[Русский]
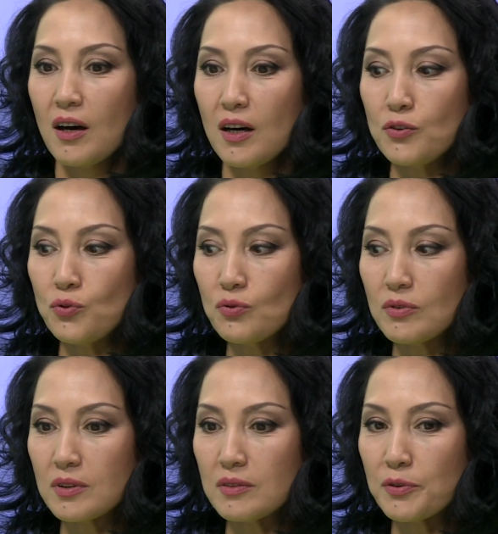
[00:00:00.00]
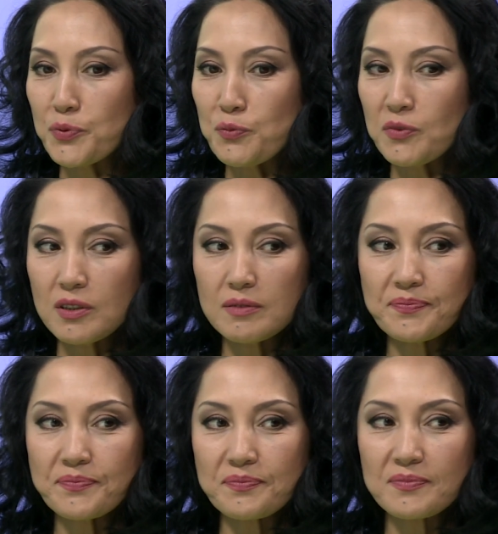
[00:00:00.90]
А, ну, в общем-то,
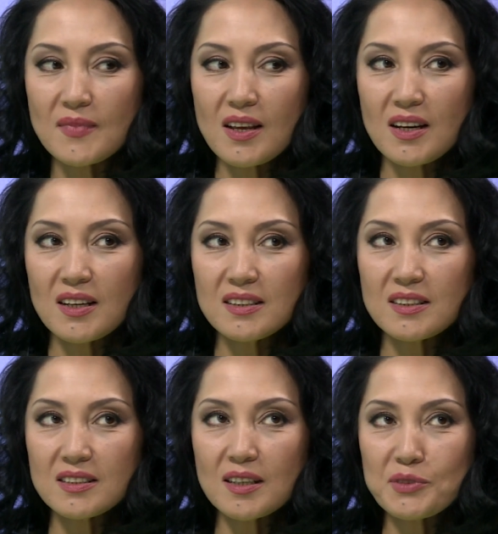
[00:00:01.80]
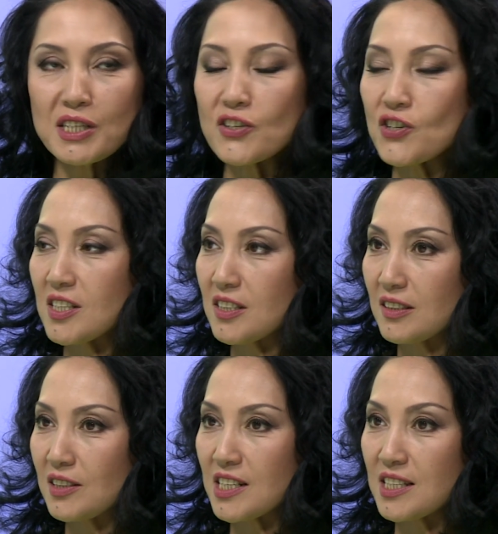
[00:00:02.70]
на самом деле джаз
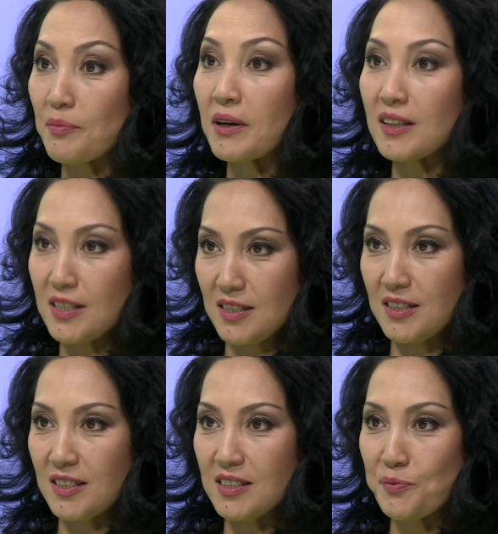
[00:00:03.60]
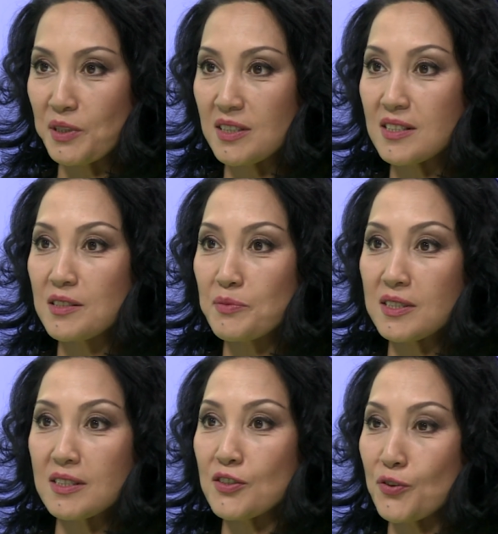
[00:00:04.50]
это та же самая классика, этим надо
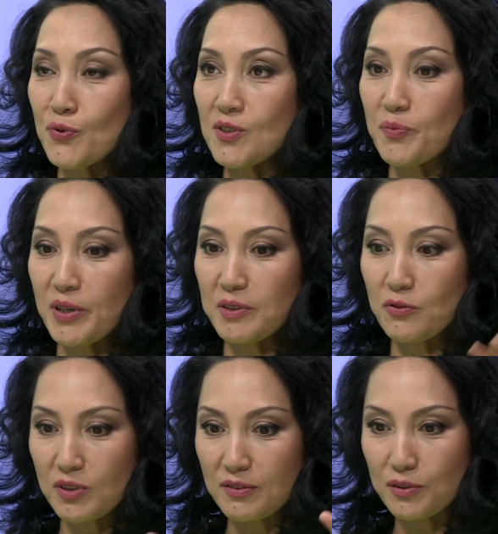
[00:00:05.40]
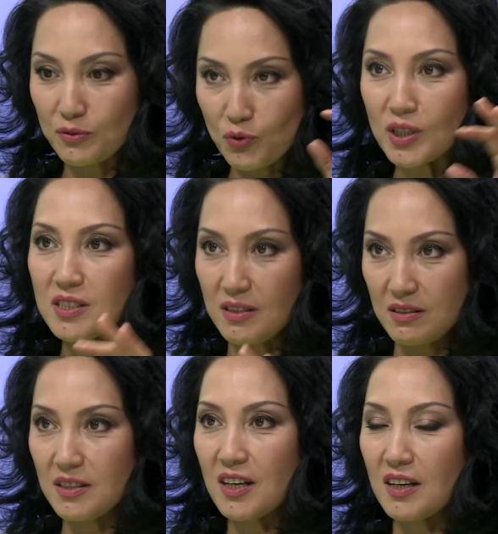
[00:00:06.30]
заниматься серьезно, прямо туда вот
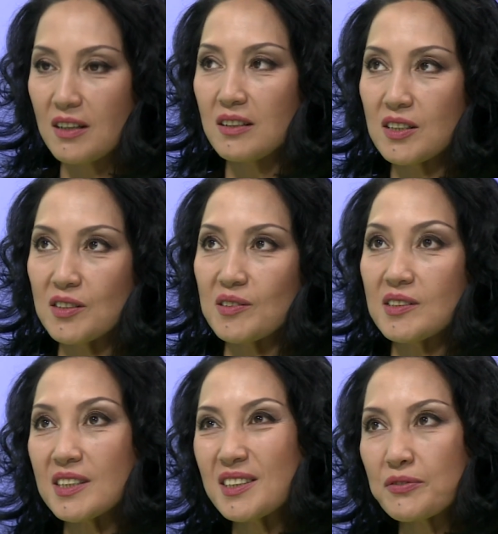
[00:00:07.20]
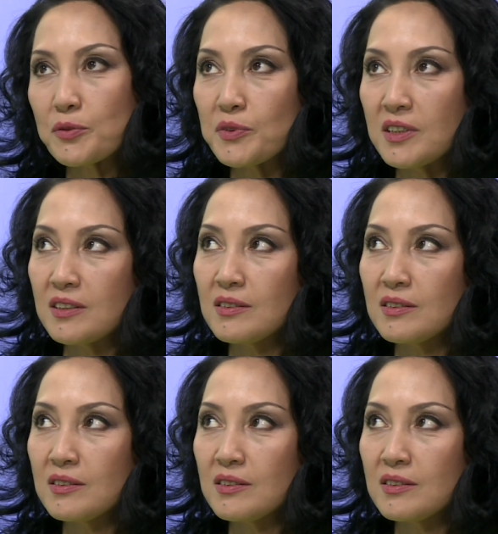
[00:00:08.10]
уходить. Угу. Этого у меня